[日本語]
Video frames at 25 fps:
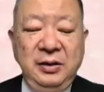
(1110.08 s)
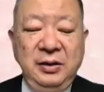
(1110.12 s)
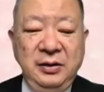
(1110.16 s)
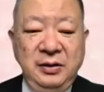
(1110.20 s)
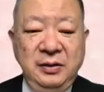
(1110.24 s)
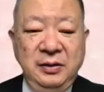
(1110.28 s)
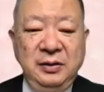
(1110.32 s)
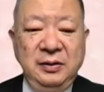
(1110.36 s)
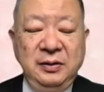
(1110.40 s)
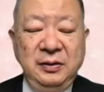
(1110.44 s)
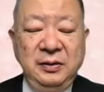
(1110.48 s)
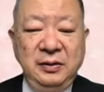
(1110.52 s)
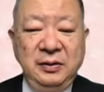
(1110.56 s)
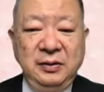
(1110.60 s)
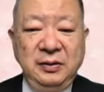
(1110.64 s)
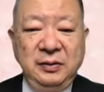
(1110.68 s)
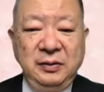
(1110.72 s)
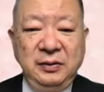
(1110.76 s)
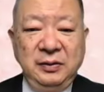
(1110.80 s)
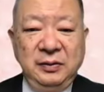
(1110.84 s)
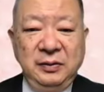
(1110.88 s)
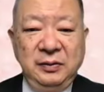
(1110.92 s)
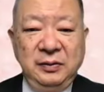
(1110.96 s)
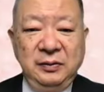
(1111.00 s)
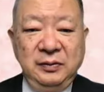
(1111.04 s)
これはもうあ
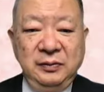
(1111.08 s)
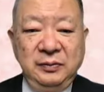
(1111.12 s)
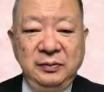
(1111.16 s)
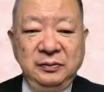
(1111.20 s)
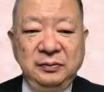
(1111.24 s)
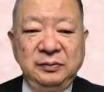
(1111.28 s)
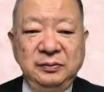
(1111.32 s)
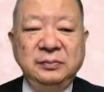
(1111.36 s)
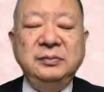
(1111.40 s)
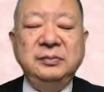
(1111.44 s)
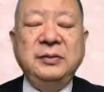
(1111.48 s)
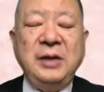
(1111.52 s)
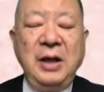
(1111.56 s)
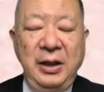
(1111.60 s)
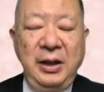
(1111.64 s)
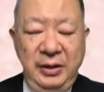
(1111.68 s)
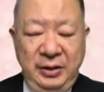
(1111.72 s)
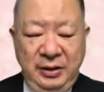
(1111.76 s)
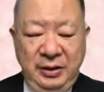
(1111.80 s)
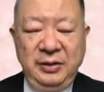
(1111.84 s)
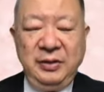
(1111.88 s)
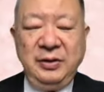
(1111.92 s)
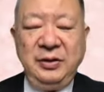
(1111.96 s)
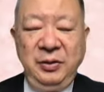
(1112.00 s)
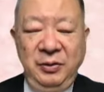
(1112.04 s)
まりにも皆さんご、
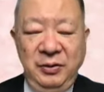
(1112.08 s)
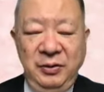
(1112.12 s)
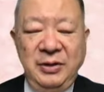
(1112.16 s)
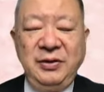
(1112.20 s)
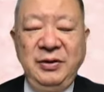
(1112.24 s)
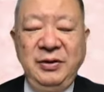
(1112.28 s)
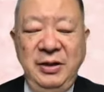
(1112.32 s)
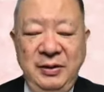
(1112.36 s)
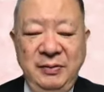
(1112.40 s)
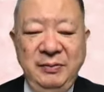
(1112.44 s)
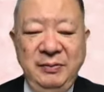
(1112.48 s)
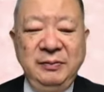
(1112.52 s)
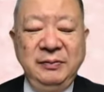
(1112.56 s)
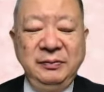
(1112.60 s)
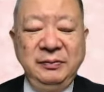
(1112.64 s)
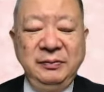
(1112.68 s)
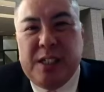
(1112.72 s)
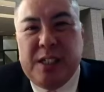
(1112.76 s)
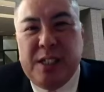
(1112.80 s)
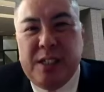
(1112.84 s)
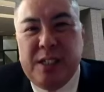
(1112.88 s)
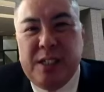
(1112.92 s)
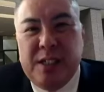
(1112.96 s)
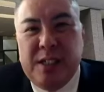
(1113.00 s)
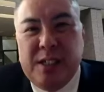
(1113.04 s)
皆さんご存知ですから、
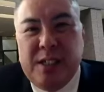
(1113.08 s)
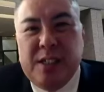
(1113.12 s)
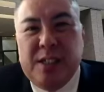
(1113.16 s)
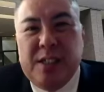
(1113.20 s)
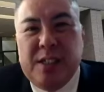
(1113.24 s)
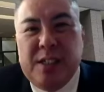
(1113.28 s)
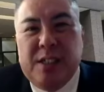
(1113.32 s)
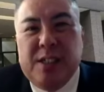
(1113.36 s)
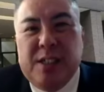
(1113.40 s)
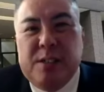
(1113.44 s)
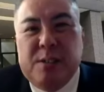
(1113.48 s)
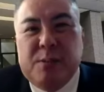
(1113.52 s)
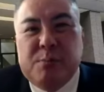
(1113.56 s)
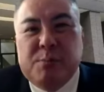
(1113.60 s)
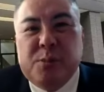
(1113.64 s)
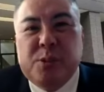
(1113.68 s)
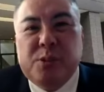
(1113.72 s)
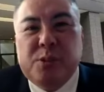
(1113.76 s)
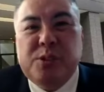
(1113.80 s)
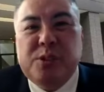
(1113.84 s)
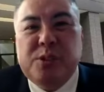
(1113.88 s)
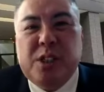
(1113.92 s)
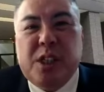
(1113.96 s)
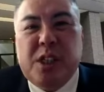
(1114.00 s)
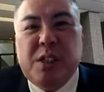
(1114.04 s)
うんうん、
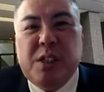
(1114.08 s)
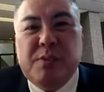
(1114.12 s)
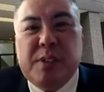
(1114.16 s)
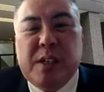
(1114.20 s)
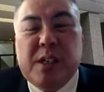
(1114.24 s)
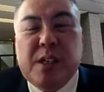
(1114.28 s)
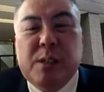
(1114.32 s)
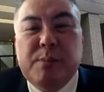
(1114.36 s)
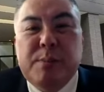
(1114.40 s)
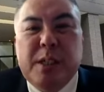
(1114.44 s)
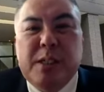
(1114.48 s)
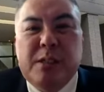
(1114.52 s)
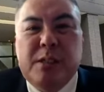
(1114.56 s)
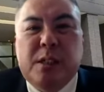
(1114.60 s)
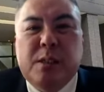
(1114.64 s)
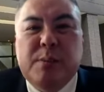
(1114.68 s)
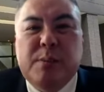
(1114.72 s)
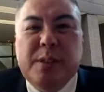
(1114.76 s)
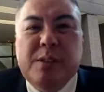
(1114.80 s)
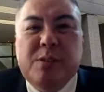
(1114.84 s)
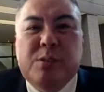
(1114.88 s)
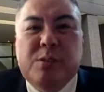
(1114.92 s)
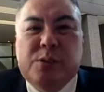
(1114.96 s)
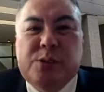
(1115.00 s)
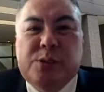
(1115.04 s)
問題は鎌倉
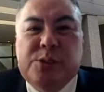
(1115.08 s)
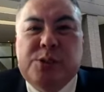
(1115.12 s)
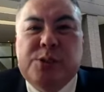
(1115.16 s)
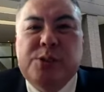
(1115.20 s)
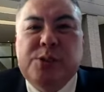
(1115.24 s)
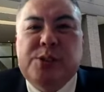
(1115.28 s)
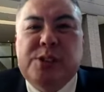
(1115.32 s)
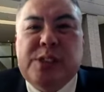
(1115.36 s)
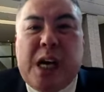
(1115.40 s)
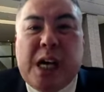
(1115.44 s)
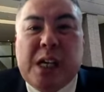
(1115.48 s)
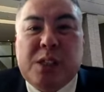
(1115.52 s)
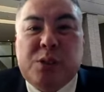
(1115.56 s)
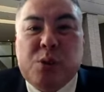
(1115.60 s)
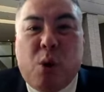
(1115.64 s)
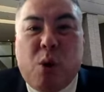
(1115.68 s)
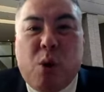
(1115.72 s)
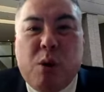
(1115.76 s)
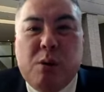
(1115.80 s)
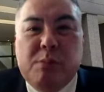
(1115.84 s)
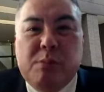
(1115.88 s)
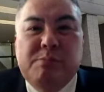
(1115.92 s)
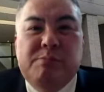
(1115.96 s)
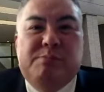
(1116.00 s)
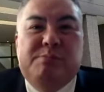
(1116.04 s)
幕府を作った
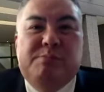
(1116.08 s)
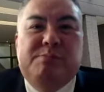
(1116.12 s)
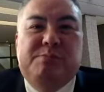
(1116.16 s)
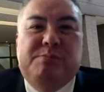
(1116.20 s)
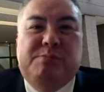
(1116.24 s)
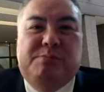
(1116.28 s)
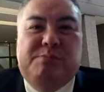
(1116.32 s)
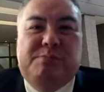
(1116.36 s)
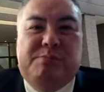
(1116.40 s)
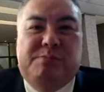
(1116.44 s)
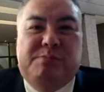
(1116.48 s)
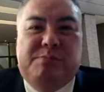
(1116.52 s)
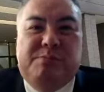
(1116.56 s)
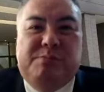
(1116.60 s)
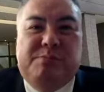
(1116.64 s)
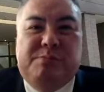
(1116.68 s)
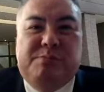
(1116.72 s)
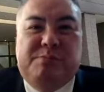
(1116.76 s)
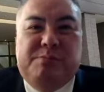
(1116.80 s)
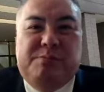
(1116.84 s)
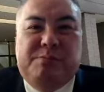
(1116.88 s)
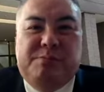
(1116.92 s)
後、はあ、